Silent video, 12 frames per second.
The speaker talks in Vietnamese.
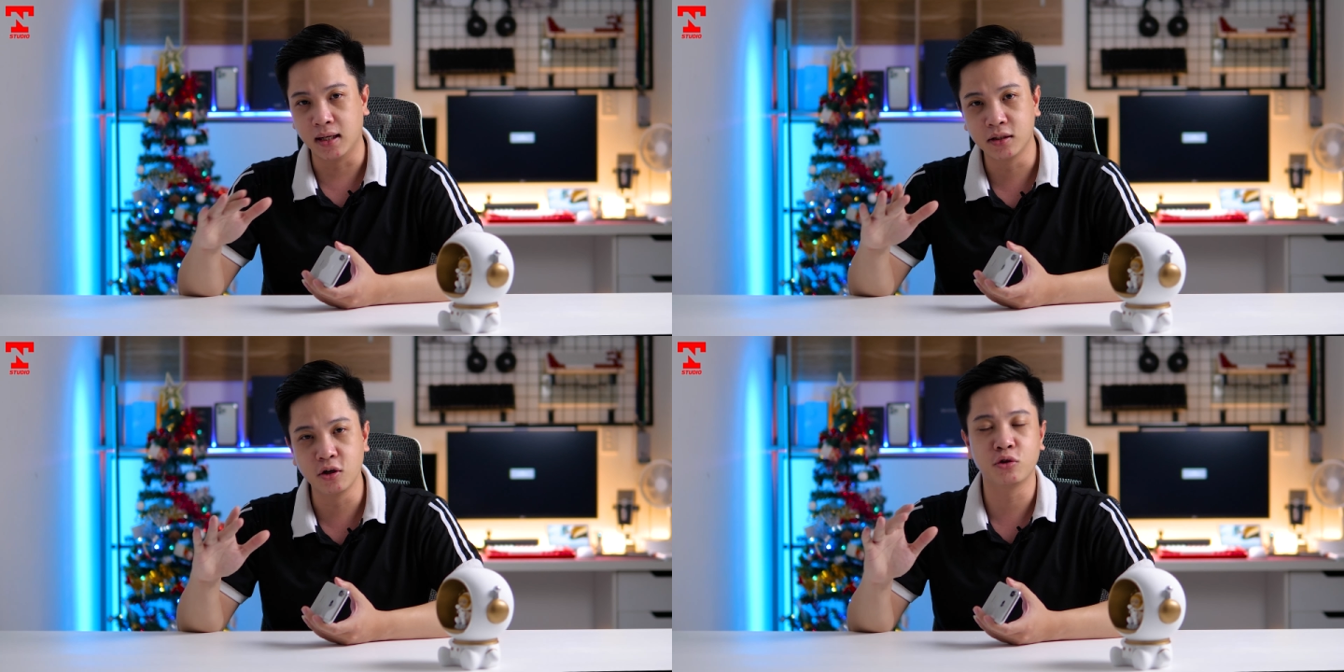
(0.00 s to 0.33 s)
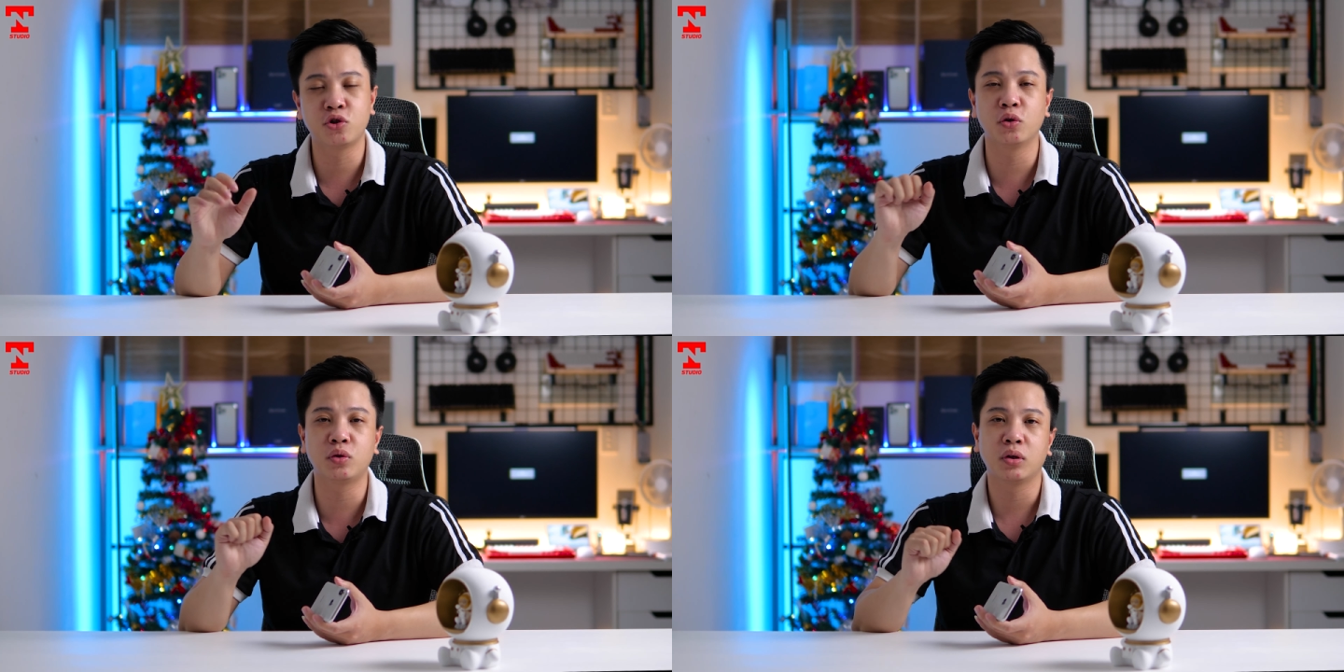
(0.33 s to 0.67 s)
hơn đôi
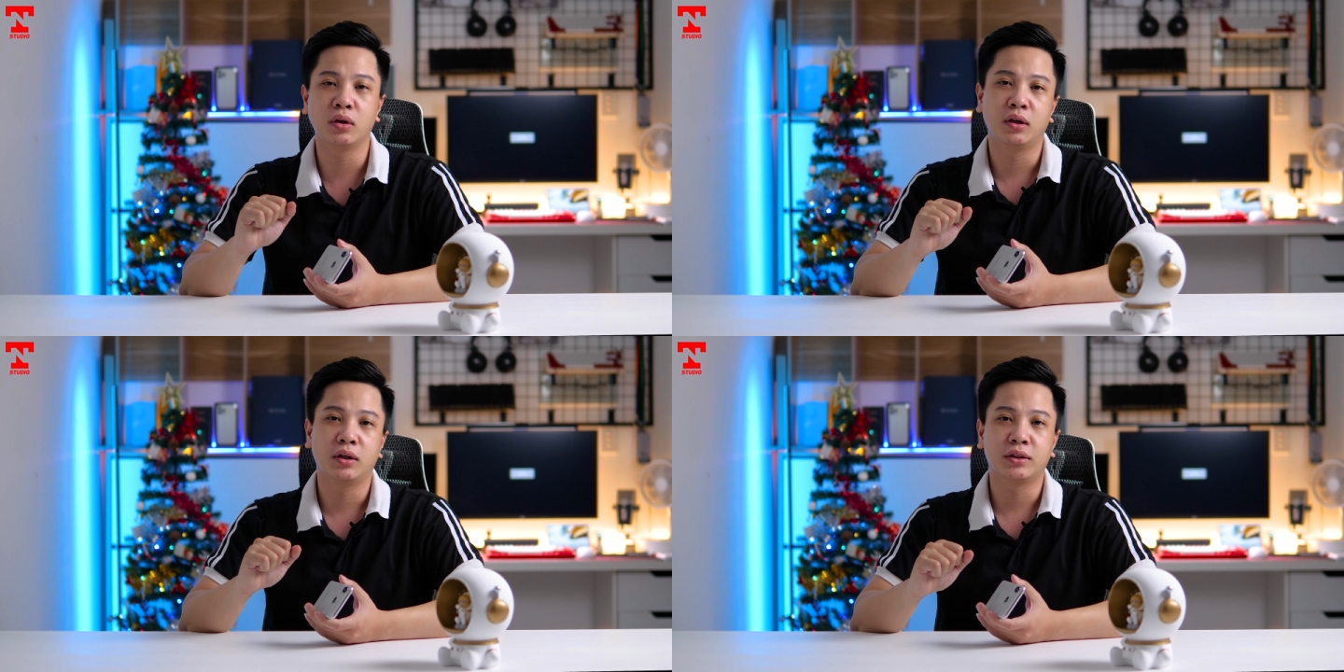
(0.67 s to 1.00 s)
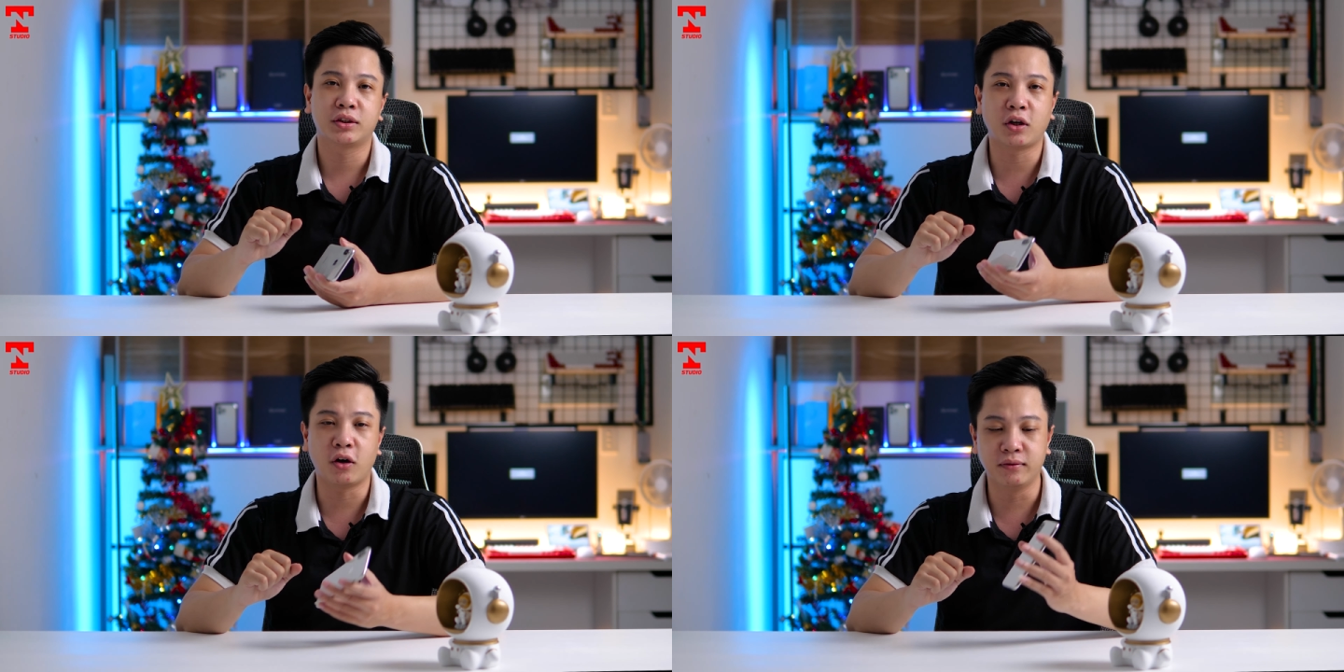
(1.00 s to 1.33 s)
chút
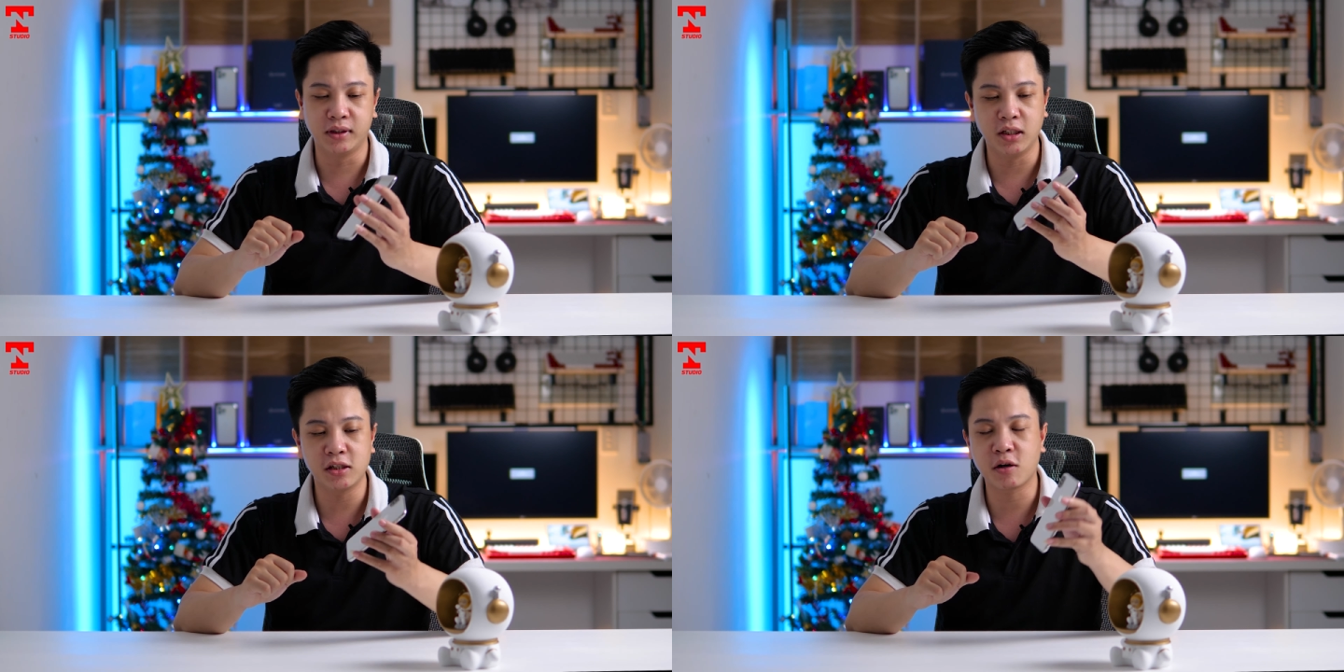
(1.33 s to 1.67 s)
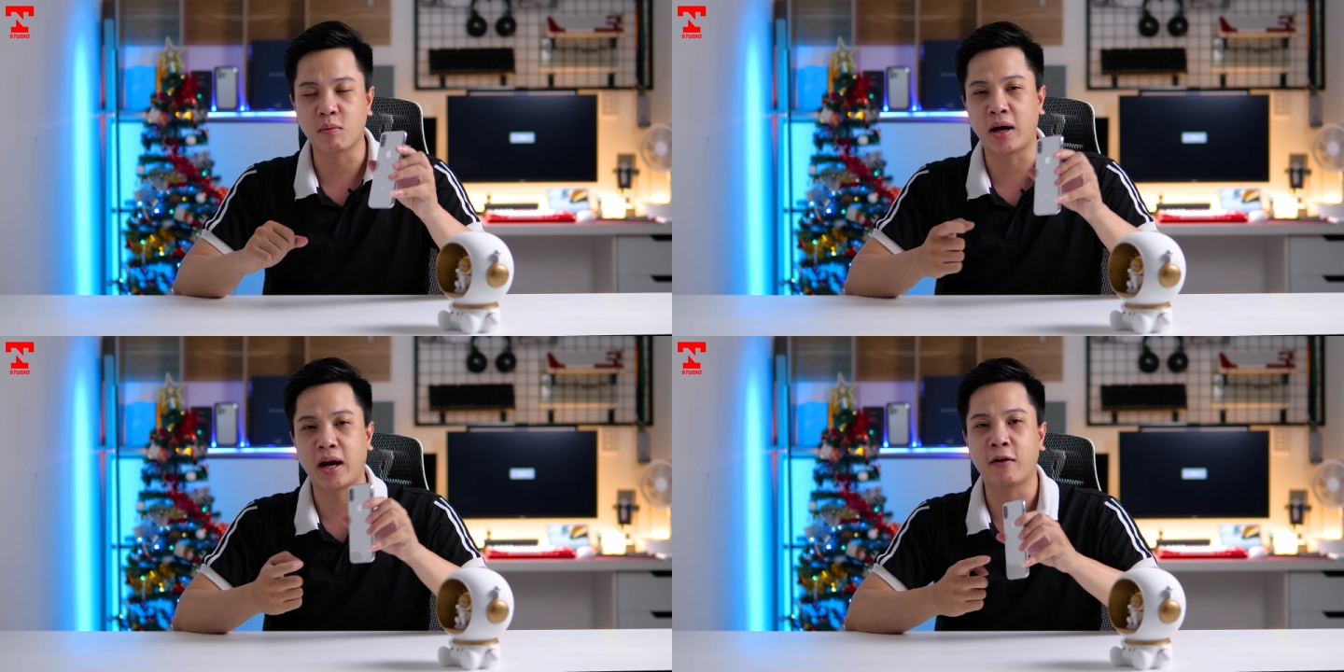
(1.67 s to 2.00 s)
so với những
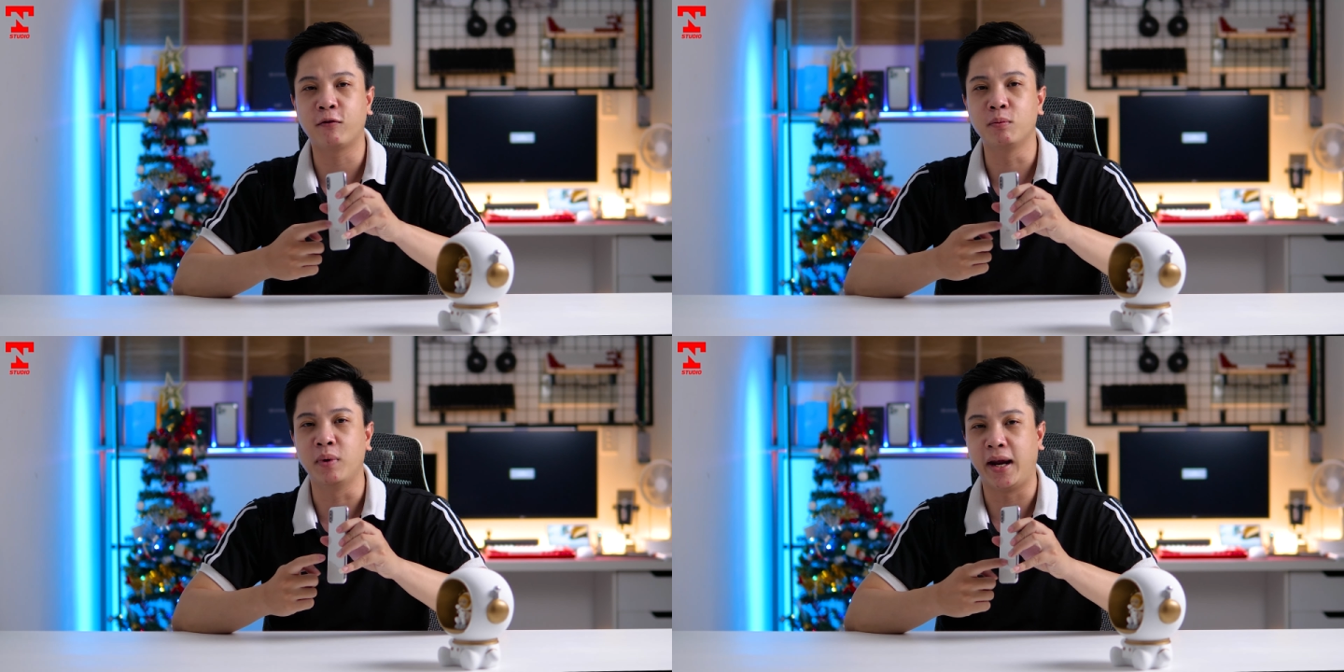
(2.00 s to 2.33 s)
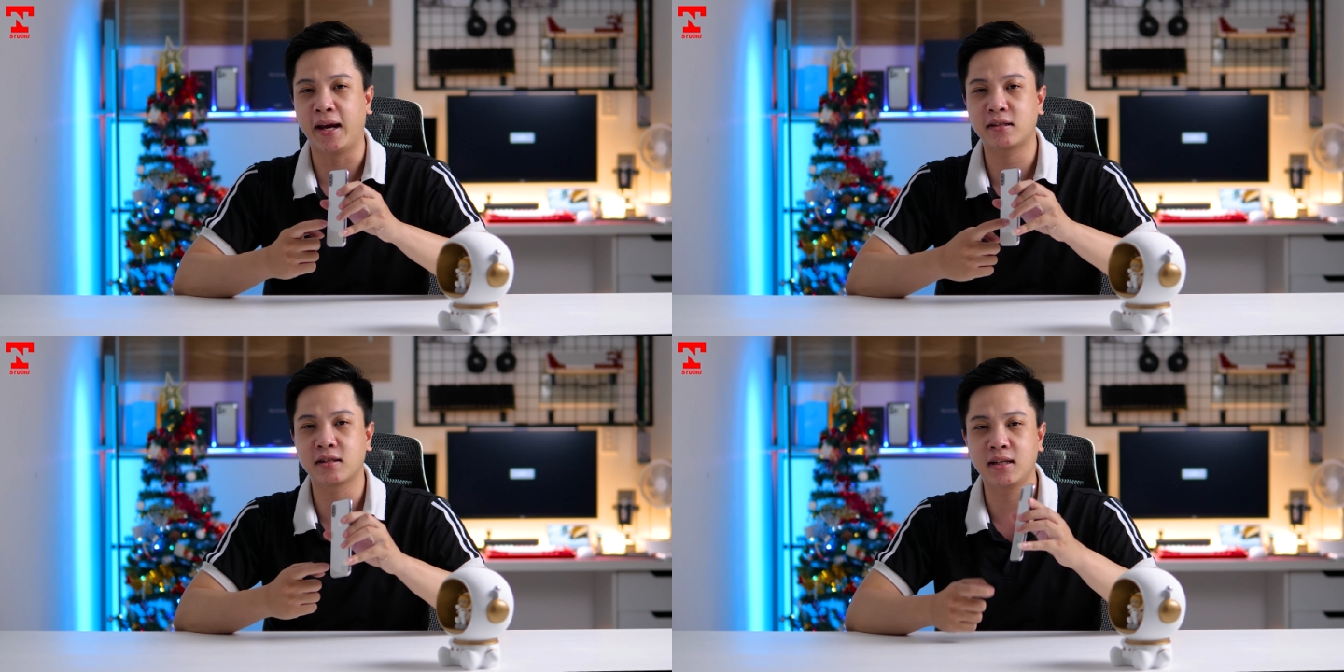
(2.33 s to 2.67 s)
chiếc máy iPhone mười
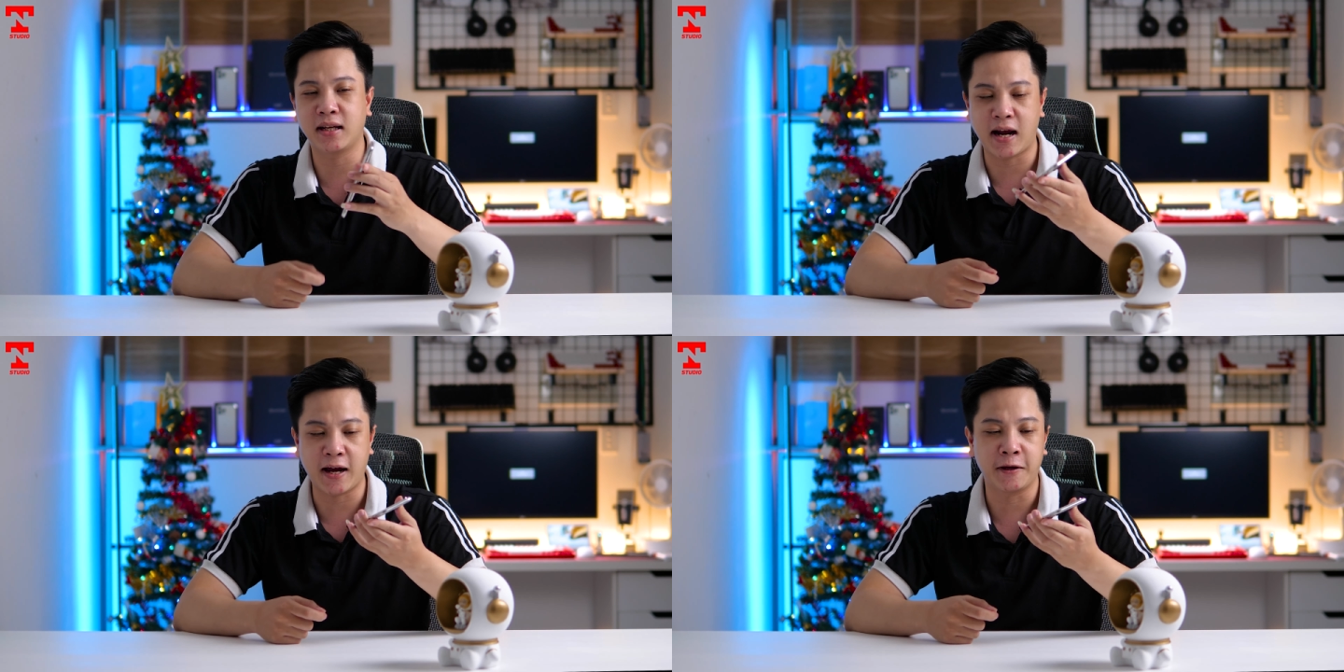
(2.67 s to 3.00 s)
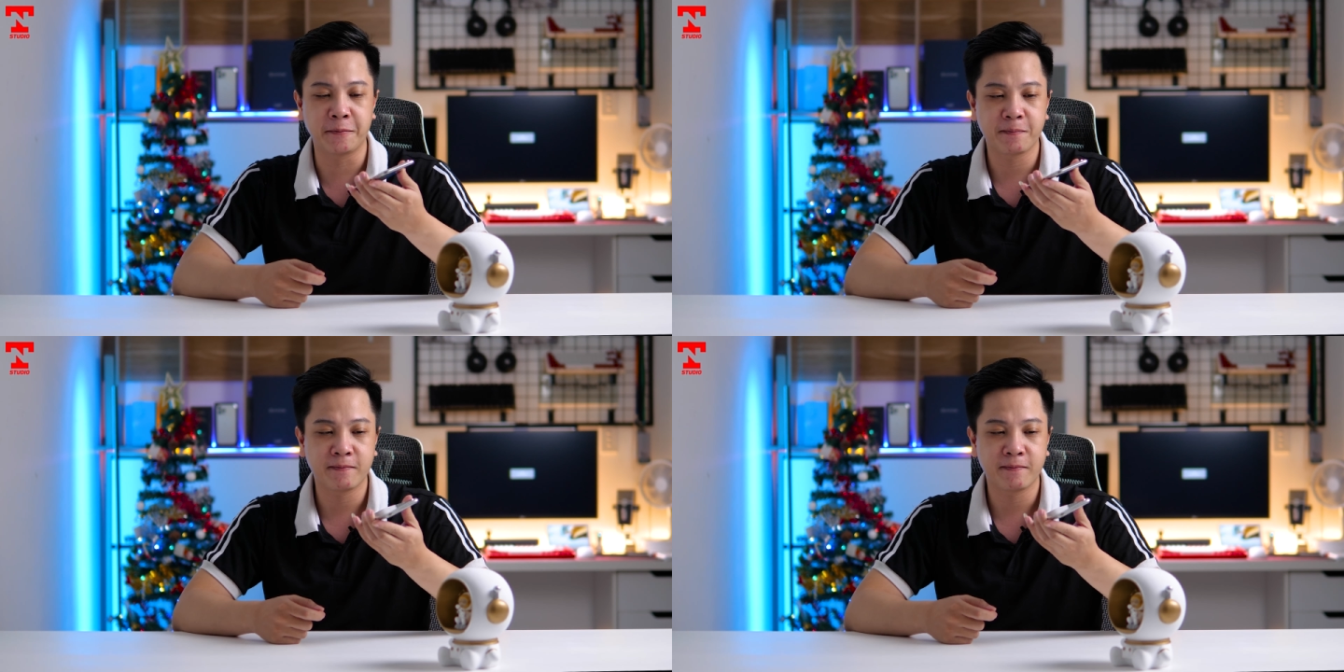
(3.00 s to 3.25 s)
S như thế này.